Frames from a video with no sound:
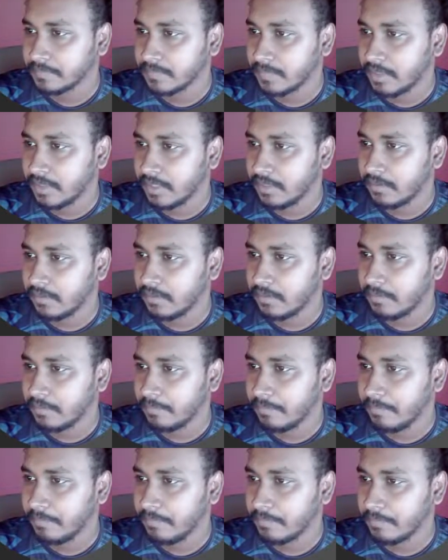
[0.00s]
এটা হলো
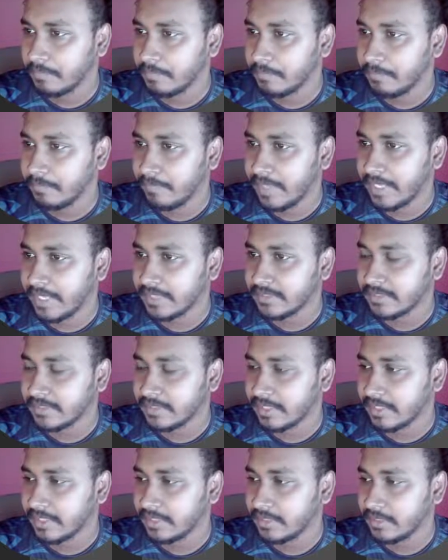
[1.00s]
ব্যাক
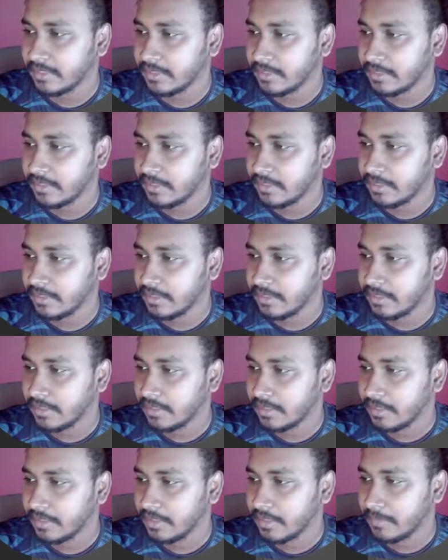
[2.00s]
সাইড
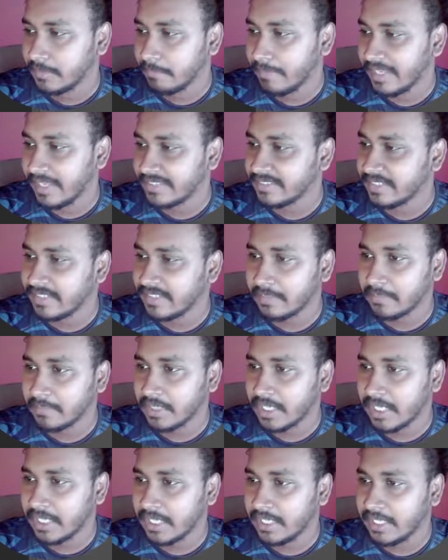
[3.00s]
ব্যাক সাইডটা
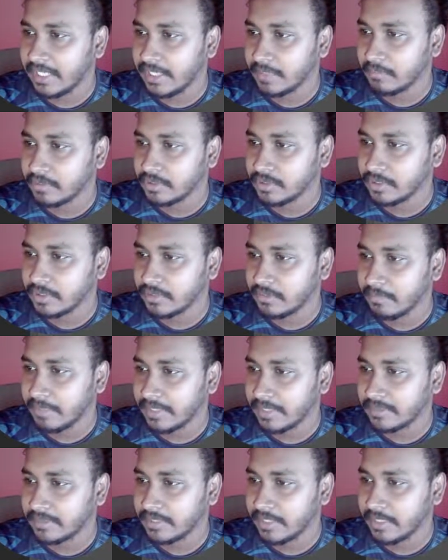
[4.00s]
আমরা খালি রাখবো যেহেতু
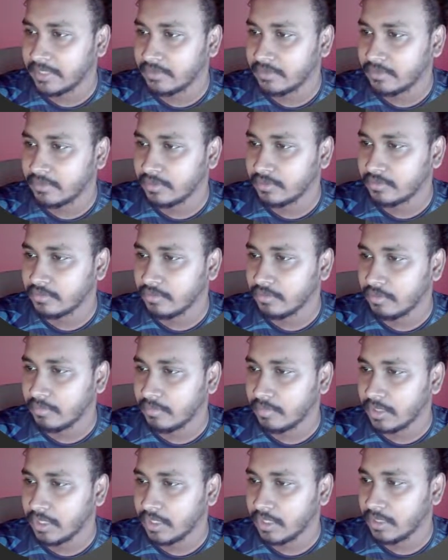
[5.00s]
ব্যাক সাইডে কিছু ইউজ
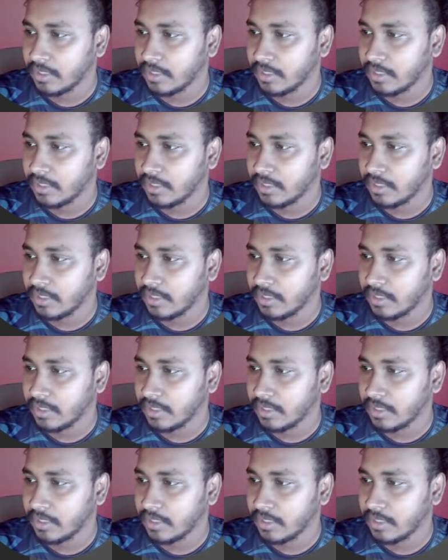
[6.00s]
করবো না